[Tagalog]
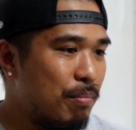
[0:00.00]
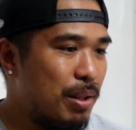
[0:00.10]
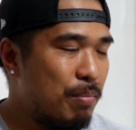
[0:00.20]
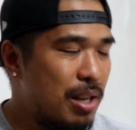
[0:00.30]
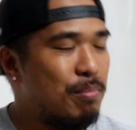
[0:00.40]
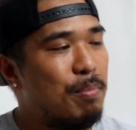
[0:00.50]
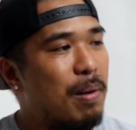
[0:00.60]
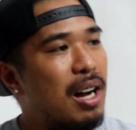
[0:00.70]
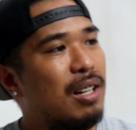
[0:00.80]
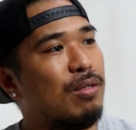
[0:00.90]
may baby
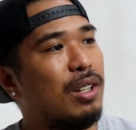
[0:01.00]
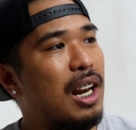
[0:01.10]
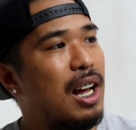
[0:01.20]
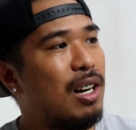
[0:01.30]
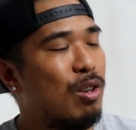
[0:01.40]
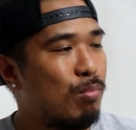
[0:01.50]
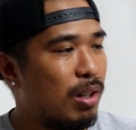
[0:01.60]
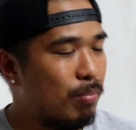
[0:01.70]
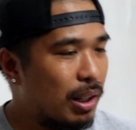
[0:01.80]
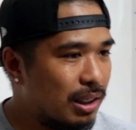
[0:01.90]
pa ako, kailangan akong
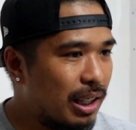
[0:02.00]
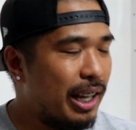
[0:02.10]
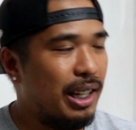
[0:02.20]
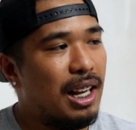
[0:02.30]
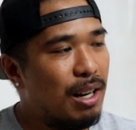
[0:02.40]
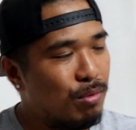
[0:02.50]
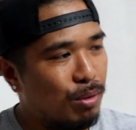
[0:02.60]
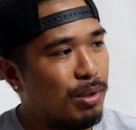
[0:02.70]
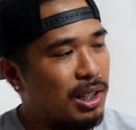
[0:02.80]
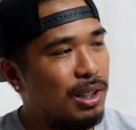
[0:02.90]
magbantay. Eh, alam mo
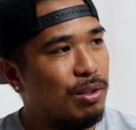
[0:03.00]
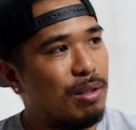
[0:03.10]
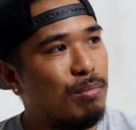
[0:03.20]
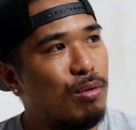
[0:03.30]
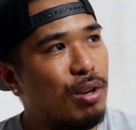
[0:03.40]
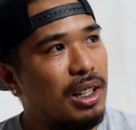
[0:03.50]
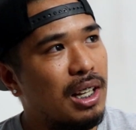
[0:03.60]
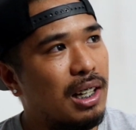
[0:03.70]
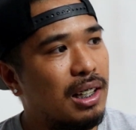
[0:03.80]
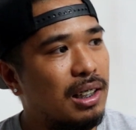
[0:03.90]
naman dito sa buhay
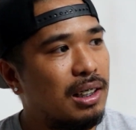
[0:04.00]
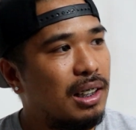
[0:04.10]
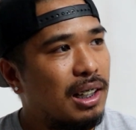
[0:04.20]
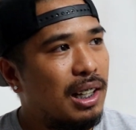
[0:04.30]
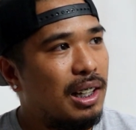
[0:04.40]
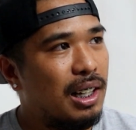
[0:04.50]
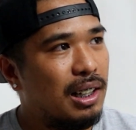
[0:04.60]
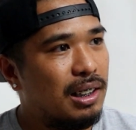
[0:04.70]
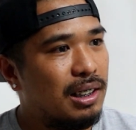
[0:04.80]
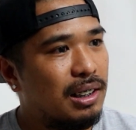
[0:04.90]
ng
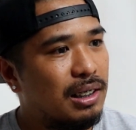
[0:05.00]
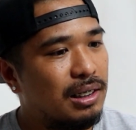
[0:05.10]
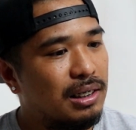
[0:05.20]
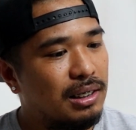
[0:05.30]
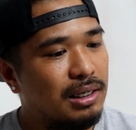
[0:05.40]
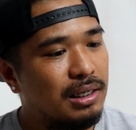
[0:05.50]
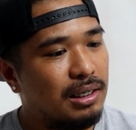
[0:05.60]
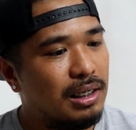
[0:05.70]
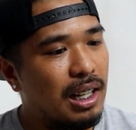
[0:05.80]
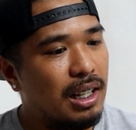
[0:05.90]
ng
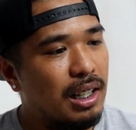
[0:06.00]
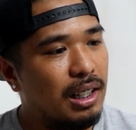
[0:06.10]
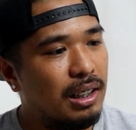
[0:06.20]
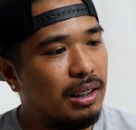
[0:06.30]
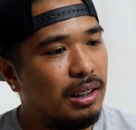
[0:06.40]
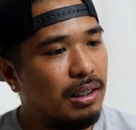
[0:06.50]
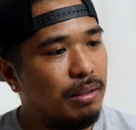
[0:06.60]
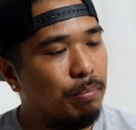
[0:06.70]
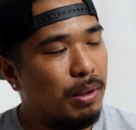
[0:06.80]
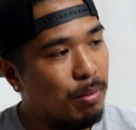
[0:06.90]
ng
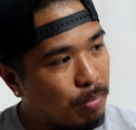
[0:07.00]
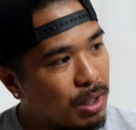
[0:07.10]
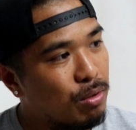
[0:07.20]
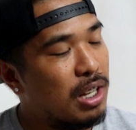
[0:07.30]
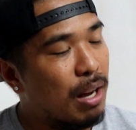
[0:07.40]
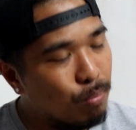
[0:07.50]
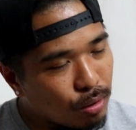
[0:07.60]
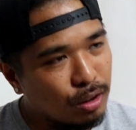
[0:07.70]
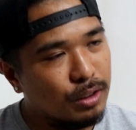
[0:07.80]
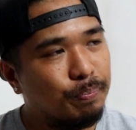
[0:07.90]
Pilipino sa
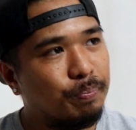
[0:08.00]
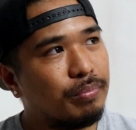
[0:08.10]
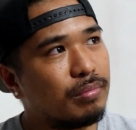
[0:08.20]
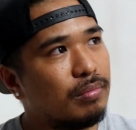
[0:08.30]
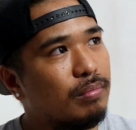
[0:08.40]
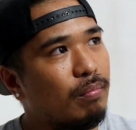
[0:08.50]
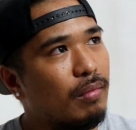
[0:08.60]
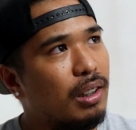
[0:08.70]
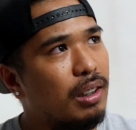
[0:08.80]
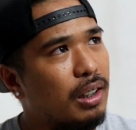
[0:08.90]
abroad.
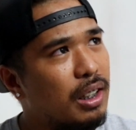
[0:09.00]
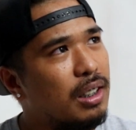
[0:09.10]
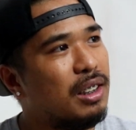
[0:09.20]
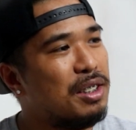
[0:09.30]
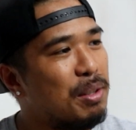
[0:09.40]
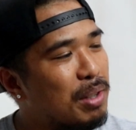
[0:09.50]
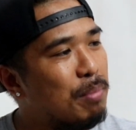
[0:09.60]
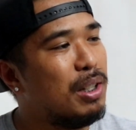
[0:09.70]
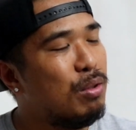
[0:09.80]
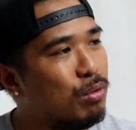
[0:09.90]
And at the same
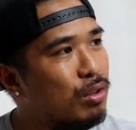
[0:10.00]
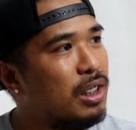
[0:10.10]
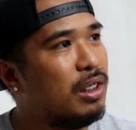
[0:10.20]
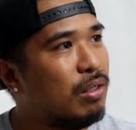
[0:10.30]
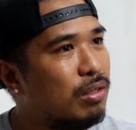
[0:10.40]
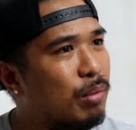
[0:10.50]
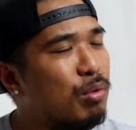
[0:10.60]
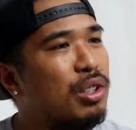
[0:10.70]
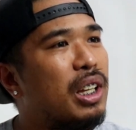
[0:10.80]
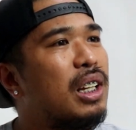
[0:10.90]
time kinukulit ako
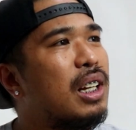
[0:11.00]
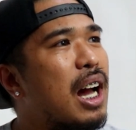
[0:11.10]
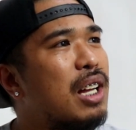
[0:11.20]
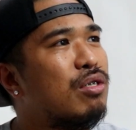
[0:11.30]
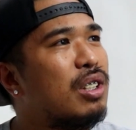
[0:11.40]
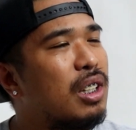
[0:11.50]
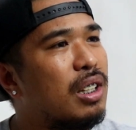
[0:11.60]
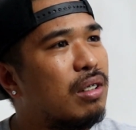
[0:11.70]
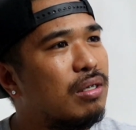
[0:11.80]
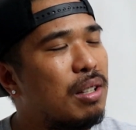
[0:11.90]
tapos naiinggaan niyo na din
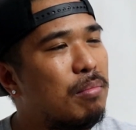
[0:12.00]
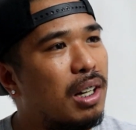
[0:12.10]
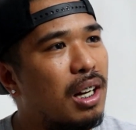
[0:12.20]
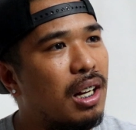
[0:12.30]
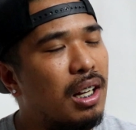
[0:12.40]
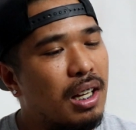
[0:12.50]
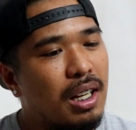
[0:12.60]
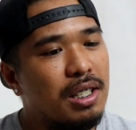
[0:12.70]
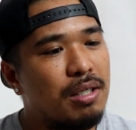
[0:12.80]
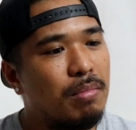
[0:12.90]
ako sa mga
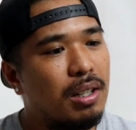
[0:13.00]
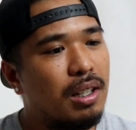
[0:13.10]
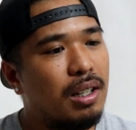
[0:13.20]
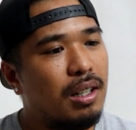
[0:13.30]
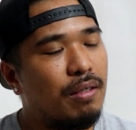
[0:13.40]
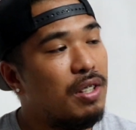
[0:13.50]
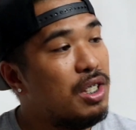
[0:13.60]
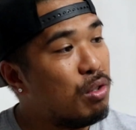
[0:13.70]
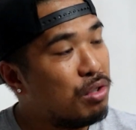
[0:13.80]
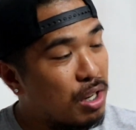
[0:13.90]
sa mga
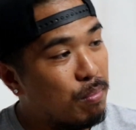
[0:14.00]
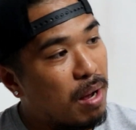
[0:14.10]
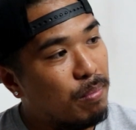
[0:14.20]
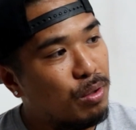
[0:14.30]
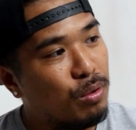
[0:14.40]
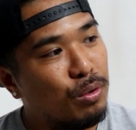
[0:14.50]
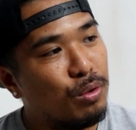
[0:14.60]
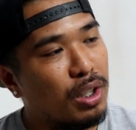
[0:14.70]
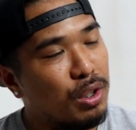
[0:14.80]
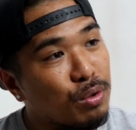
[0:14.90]
videos na napapanood
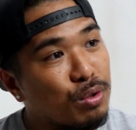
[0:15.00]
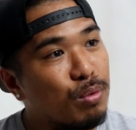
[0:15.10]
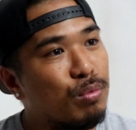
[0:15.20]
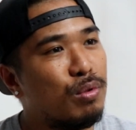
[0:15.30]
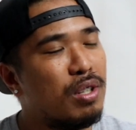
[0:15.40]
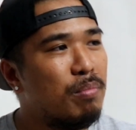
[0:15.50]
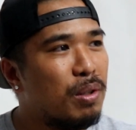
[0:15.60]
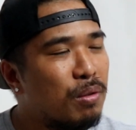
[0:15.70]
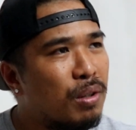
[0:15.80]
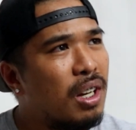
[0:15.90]
ko sa YouTube. So sabi
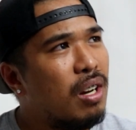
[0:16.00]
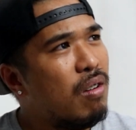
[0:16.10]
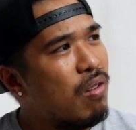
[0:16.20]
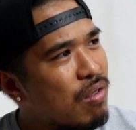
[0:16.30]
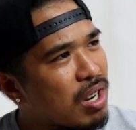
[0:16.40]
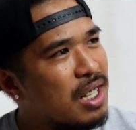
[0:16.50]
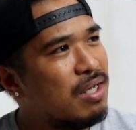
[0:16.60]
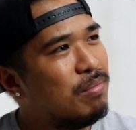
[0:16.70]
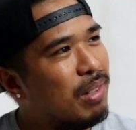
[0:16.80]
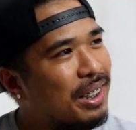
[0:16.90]
ko, oo nga
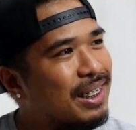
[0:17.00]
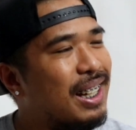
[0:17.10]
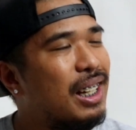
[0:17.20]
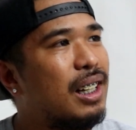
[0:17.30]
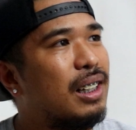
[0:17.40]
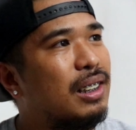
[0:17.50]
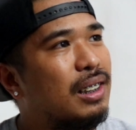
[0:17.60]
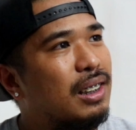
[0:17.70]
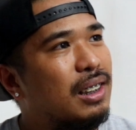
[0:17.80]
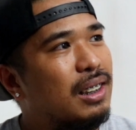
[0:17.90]
no, bakit kaya
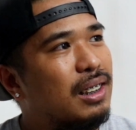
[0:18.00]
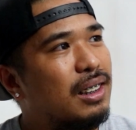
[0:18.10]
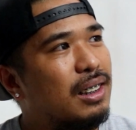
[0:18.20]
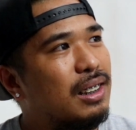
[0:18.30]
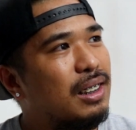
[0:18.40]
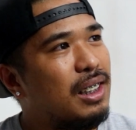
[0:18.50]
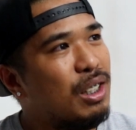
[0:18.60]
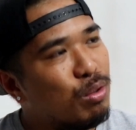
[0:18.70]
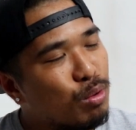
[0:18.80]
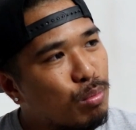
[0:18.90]

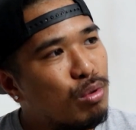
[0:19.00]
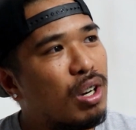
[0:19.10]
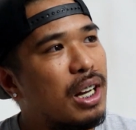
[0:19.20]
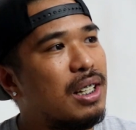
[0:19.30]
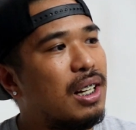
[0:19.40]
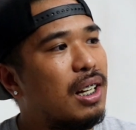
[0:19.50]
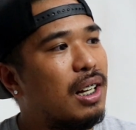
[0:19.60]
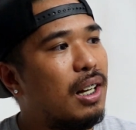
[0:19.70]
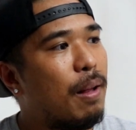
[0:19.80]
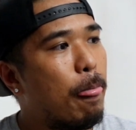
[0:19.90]
hindi ko subukan na
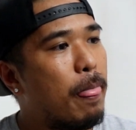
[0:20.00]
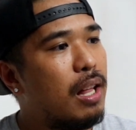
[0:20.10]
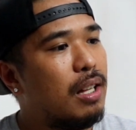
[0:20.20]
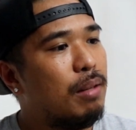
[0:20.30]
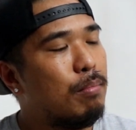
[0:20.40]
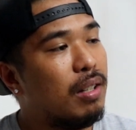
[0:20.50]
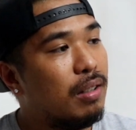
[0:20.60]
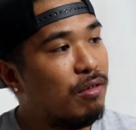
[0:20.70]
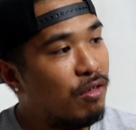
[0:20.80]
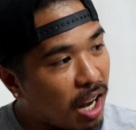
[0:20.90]

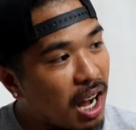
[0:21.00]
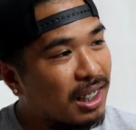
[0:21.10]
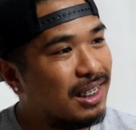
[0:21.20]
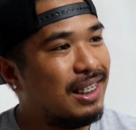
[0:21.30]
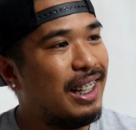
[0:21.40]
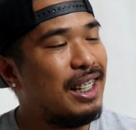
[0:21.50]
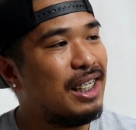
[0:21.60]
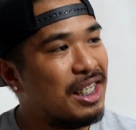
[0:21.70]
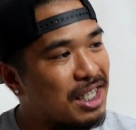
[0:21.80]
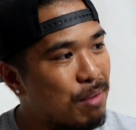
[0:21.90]
mag-vlog and
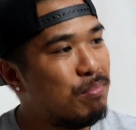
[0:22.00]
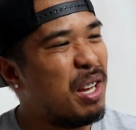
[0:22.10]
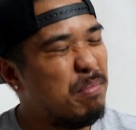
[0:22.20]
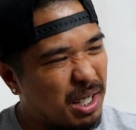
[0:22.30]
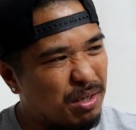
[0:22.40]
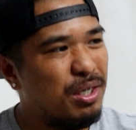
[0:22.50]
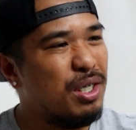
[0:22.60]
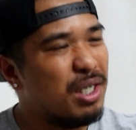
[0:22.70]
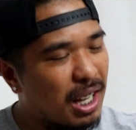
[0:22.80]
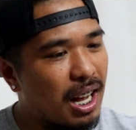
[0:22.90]
at the same time yun,
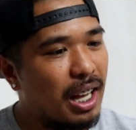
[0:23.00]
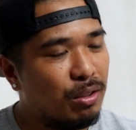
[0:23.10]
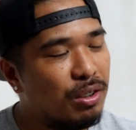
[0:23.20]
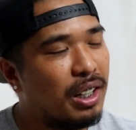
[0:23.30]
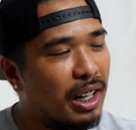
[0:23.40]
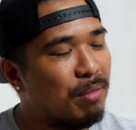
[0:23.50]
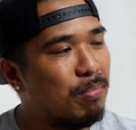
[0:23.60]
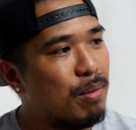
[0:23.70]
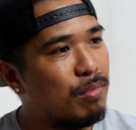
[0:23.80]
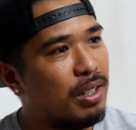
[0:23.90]
yun nga I could create
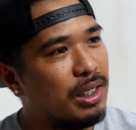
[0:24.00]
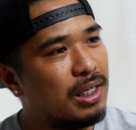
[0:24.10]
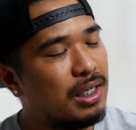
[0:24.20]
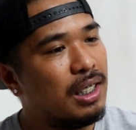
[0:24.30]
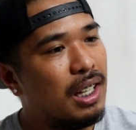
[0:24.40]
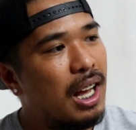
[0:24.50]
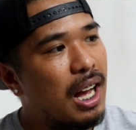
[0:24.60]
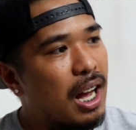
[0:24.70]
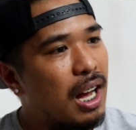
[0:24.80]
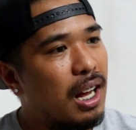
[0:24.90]
memories
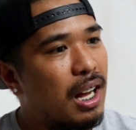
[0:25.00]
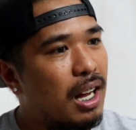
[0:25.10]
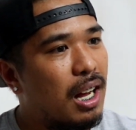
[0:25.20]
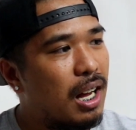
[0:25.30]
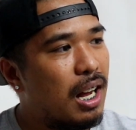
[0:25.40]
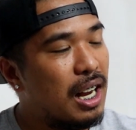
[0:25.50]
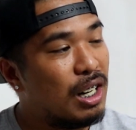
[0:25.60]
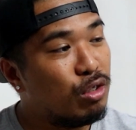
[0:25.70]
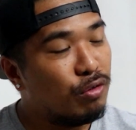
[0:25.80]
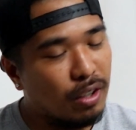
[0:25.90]
uh,
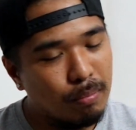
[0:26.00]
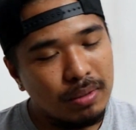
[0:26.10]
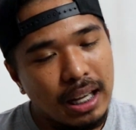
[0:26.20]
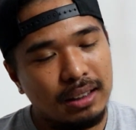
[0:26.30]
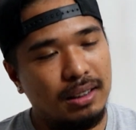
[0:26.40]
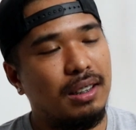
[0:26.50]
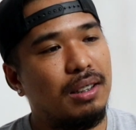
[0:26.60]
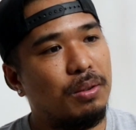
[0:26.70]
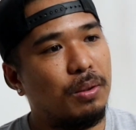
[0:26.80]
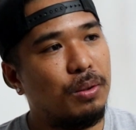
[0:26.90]
around from that
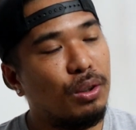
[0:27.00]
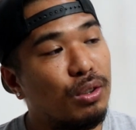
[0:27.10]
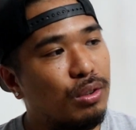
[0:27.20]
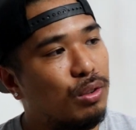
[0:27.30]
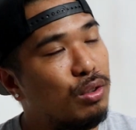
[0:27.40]
so yun